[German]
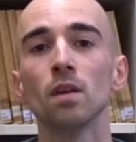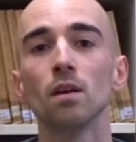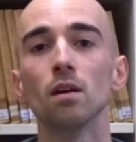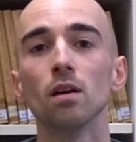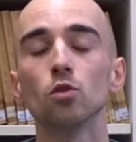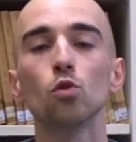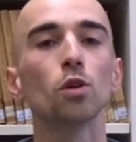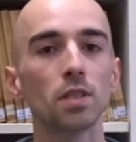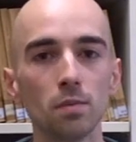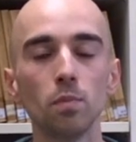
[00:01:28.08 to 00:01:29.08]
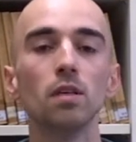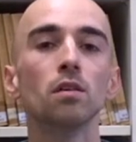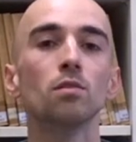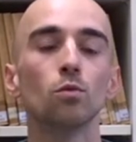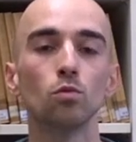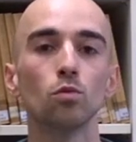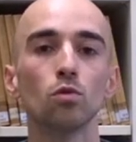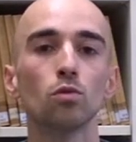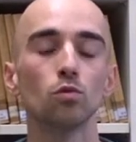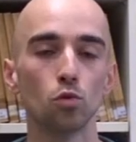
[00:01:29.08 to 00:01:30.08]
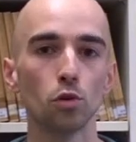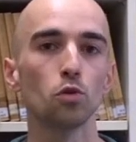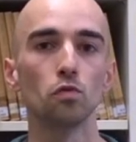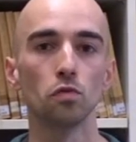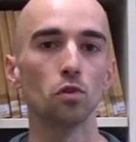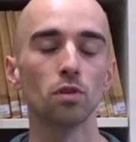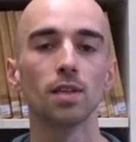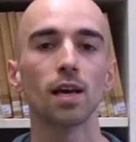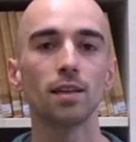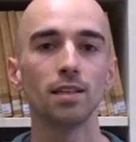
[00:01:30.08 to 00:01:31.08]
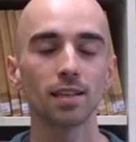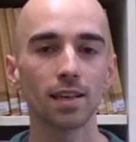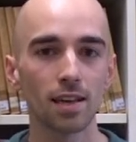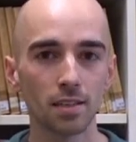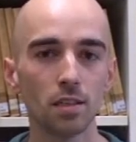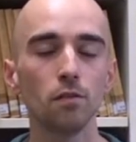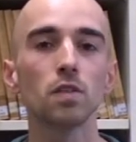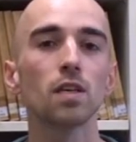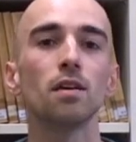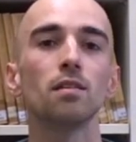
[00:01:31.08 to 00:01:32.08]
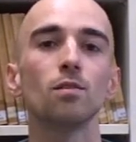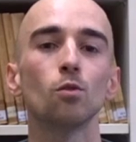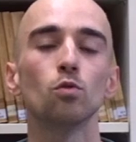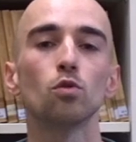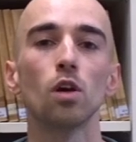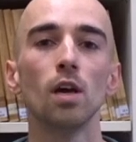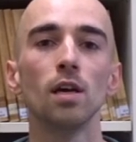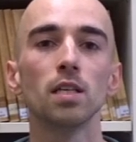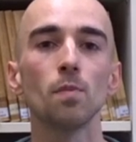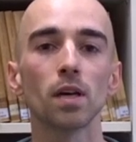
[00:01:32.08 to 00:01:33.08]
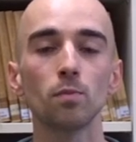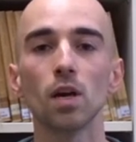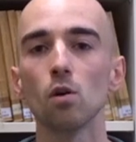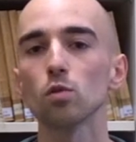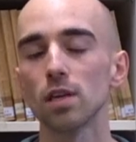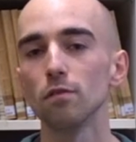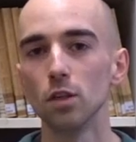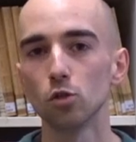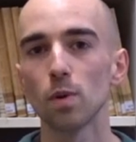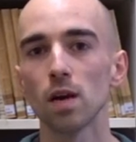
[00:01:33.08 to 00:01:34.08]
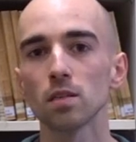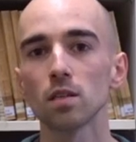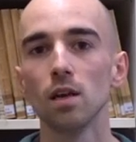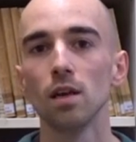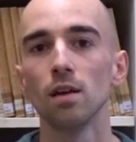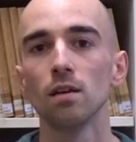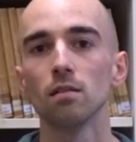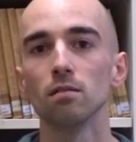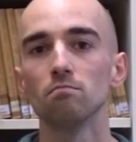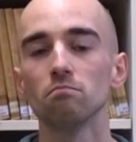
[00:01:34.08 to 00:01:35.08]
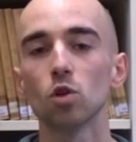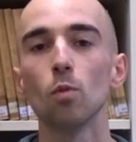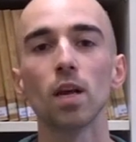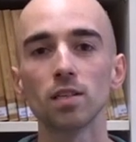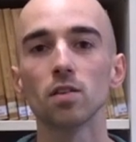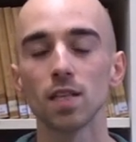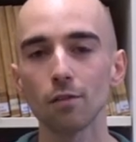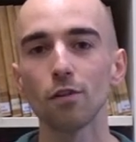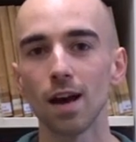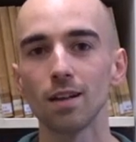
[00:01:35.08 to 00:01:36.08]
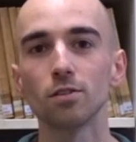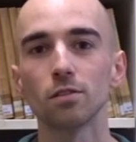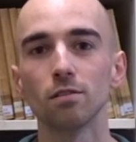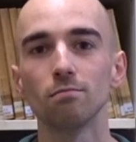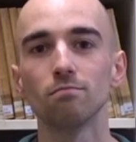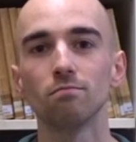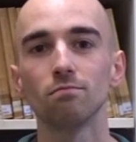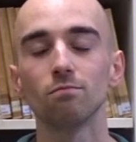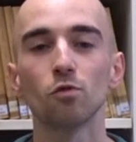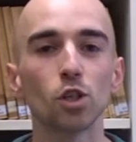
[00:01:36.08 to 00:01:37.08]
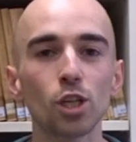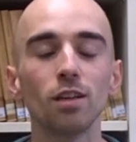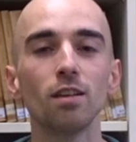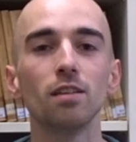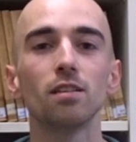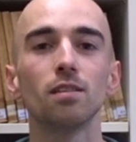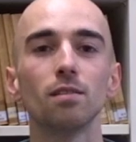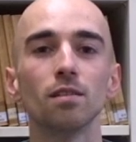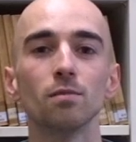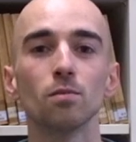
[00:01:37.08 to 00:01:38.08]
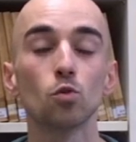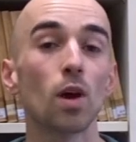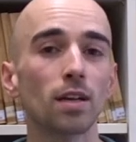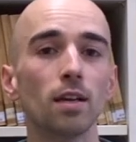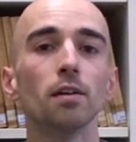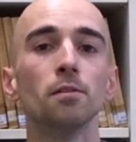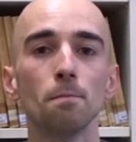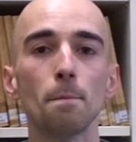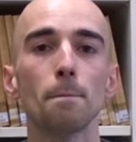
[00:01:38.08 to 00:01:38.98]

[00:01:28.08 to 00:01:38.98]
äh, zu konzipieren und durchzuführen. Da kann ich kreativ sein und es macht mir auch sehr viel Spaß, ähm, komplexe Sachverhalte verständlich ähm, zu erklären.